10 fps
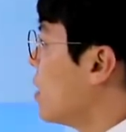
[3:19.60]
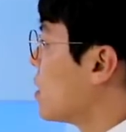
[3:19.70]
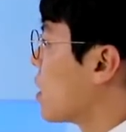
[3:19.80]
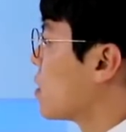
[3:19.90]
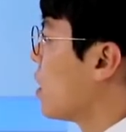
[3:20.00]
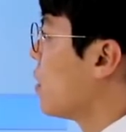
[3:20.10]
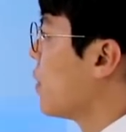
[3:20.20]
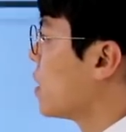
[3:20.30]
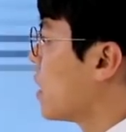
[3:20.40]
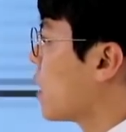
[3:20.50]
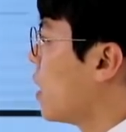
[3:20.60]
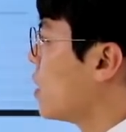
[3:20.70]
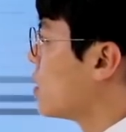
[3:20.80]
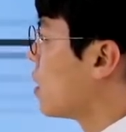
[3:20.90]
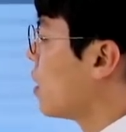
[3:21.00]
자, 그 다음에
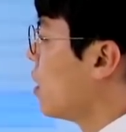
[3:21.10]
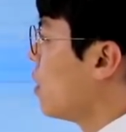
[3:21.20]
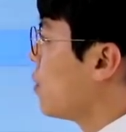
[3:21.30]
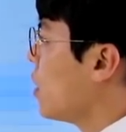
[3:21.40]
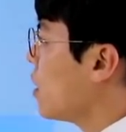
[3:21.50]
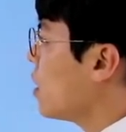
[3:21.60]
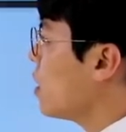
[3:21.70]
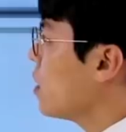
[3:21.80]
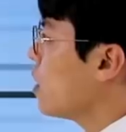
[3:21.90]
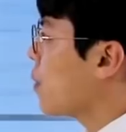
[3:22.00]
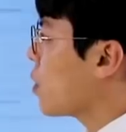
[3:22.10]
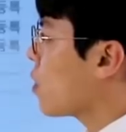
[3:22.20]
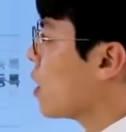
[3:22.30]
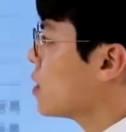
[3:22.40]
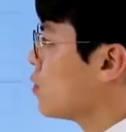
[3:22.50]
제가 이제 필기
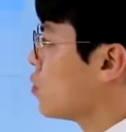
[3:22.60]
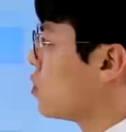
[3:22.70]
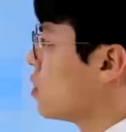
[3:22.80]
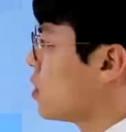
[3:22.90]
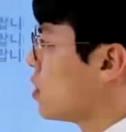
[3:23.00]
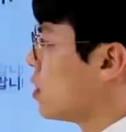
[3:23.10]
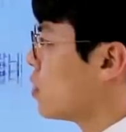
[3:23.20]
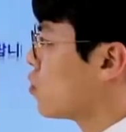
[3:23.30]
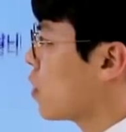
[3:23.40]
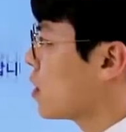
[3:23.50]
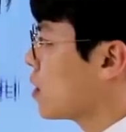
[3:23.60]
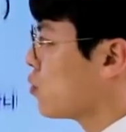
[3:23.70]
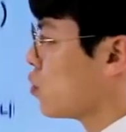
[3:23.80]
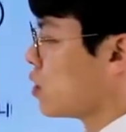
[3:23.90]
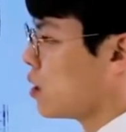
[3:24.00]
합격하신 분들,
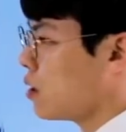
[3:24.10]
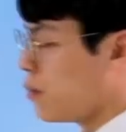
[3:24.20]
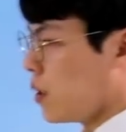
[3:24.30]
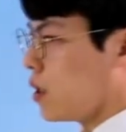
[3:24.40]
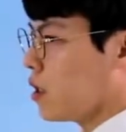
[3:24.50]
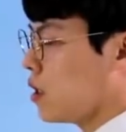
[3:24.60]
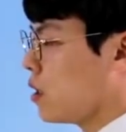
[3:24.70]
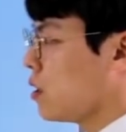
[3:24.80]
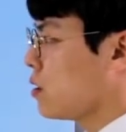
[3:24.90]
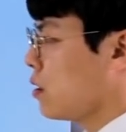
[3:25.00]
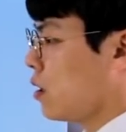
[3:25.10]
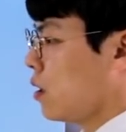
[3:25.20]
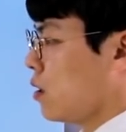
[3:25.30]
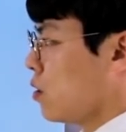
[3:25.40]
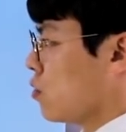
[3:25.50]
수강생분들, 필기
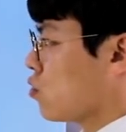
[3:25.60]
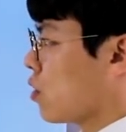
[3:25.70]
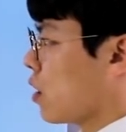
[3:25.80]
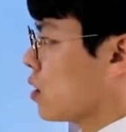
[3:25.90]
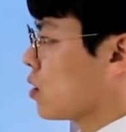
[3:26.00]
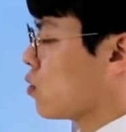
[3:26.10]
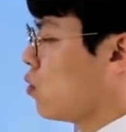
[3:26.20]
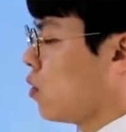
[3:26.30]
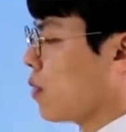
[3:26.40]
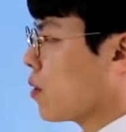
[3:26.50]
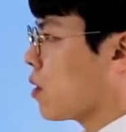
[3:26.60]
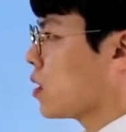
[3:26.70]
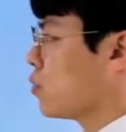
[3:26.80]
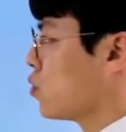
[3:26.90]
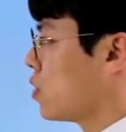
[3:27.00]
수강하시고
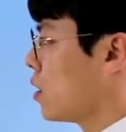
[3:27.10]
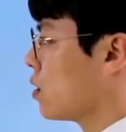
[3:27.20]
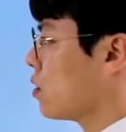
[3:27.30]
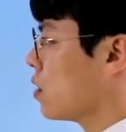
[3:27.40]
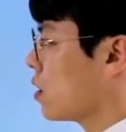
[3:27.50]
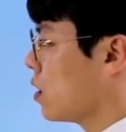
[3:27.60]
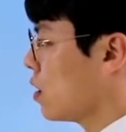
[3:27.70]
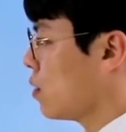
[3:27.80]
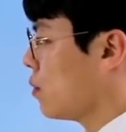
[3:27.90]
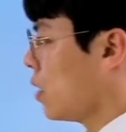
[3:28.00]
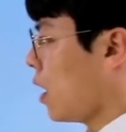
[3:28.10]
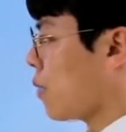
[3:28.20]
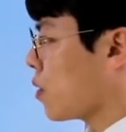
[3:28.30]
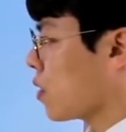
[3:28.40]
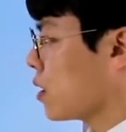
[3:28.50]
합격하신 분들이 선생님
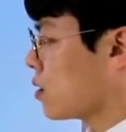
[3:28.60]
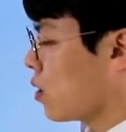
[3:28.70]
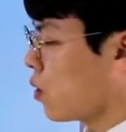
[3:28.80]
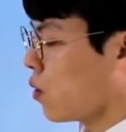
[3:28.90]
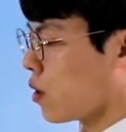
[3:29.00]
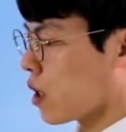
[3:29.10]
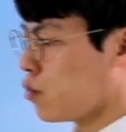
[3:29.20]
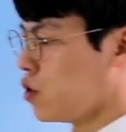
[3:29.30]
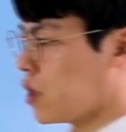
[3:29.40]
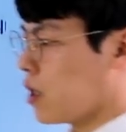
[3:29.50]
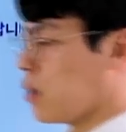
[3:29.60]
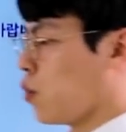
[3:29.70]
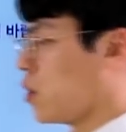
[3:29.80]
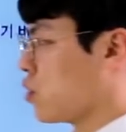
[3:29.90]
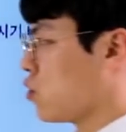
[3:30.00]
합격했어요 이렇게 문자를
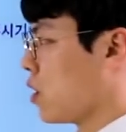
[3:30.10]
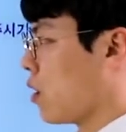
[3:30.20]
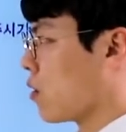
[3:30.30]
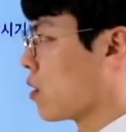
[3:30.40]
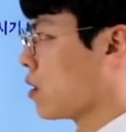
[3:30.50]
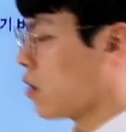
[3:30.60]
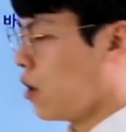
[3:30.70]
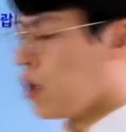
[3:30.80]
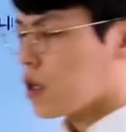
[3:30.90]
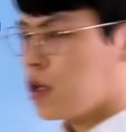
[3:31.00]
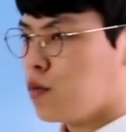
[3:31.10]
보내주세요. 그래서 그